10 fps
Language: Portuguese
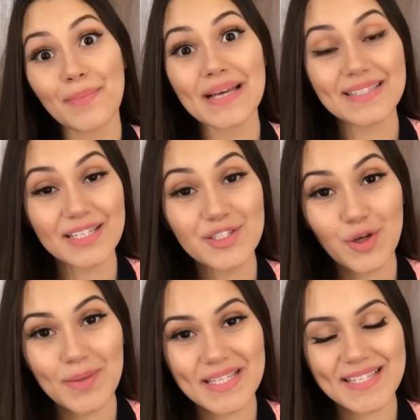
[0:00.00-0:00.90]
Mas antes de
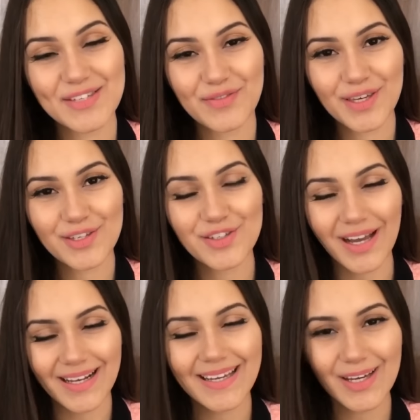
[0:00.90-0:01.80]
começar esse vídeo,
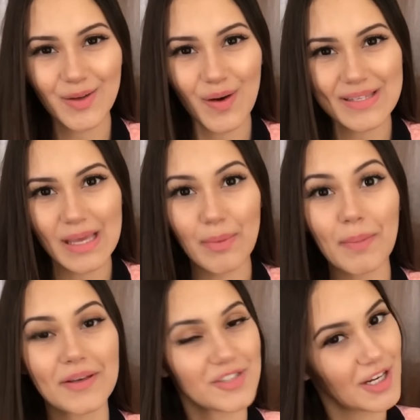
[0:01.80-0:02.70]
já clica no gostei para
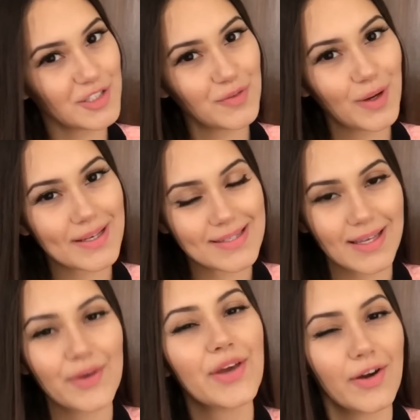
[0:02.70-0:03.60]
me ajudar na
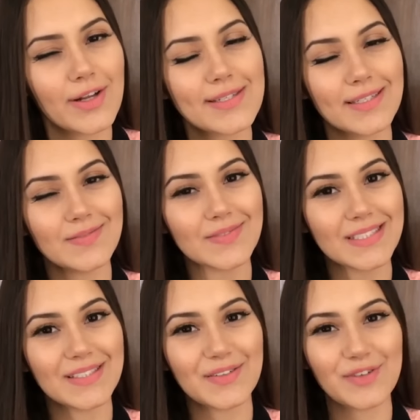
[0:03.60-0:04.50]
divulgação e agora sim,
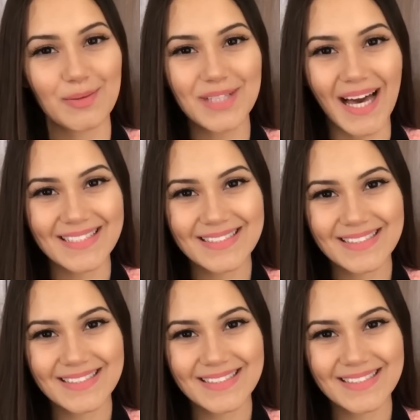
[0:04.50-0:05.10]
vamos lá!